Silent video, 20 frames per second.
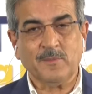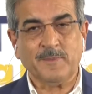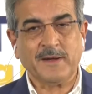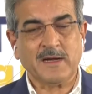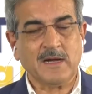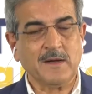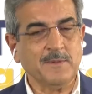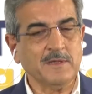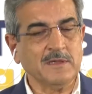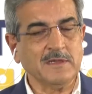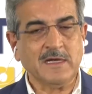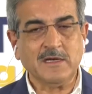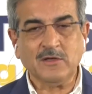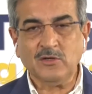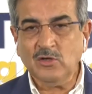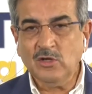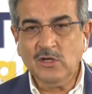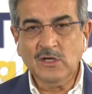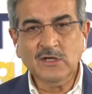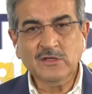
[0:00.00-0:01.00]

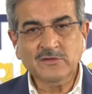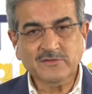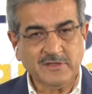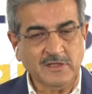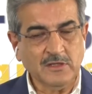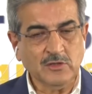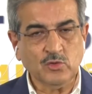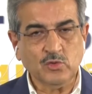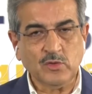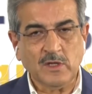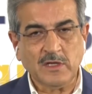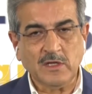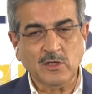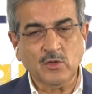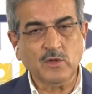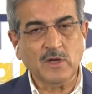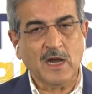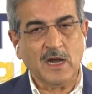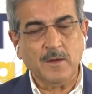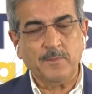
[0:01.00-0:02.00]
parlamentario, sin duda
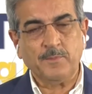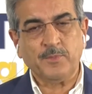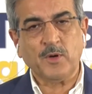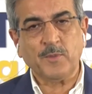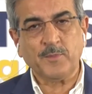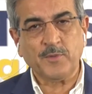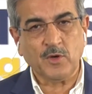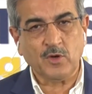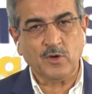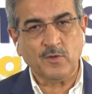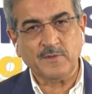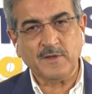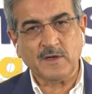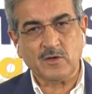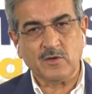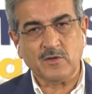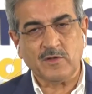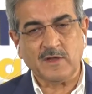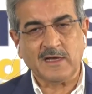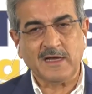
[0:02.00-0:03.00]
ninguna al propio
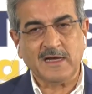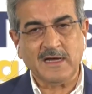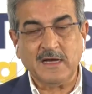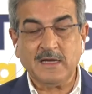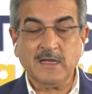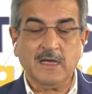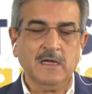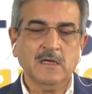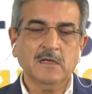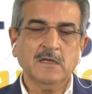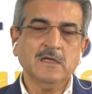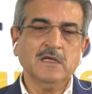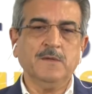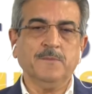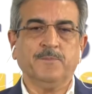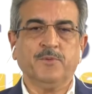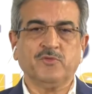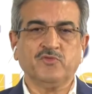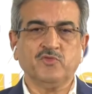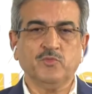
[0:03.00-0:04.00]
gobierno de Canarias y
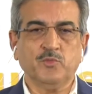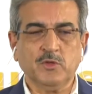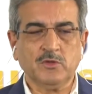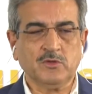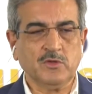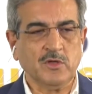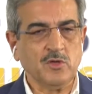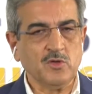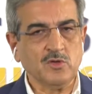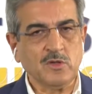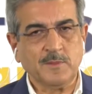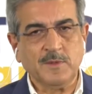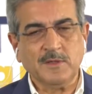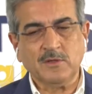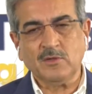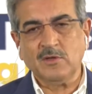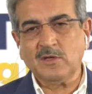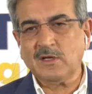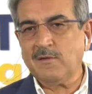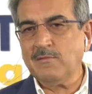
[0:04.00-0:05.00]
por supuesto
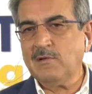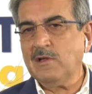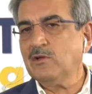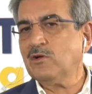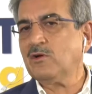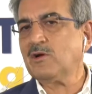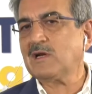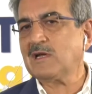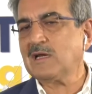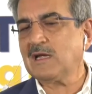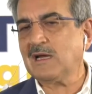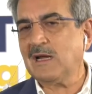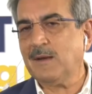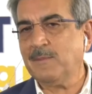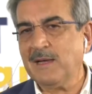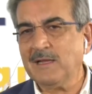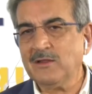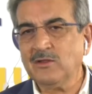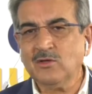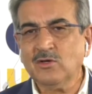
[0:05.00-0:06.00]
ayuntamientos y cabildos
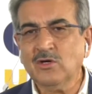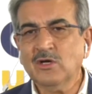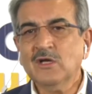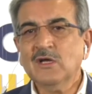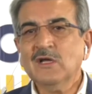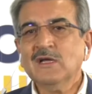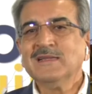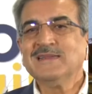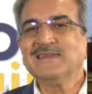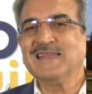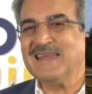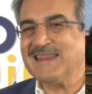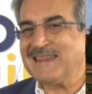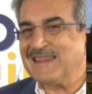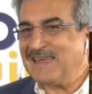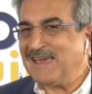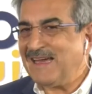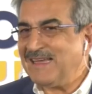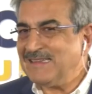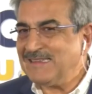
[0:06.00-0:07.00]
reclamando
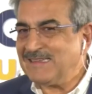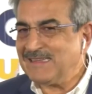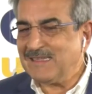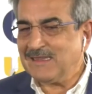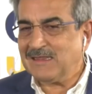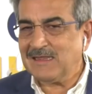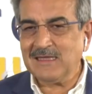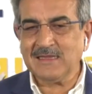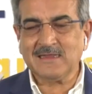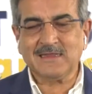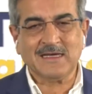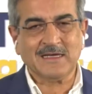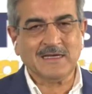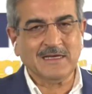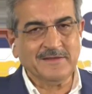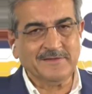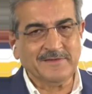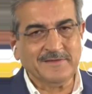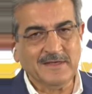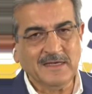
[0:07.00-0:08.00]
desde antes de esta
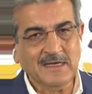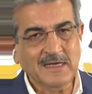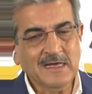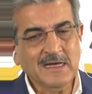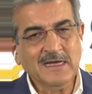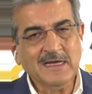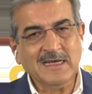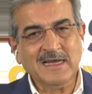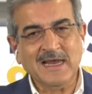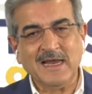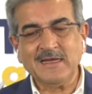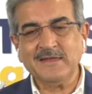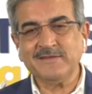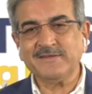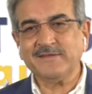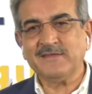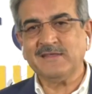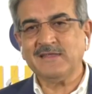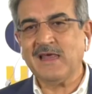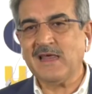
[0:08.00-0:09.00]
crisis la
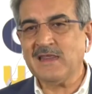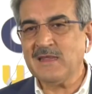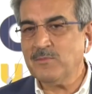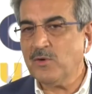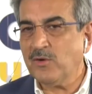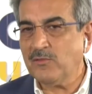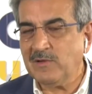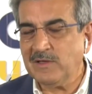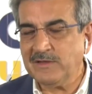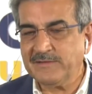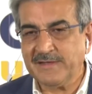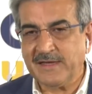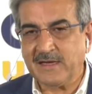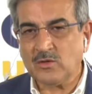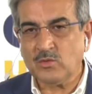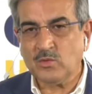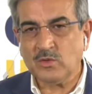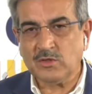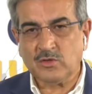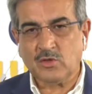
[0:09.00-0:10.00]
necesidad de movilizar
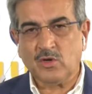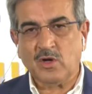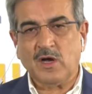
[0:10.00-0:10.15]
nuestros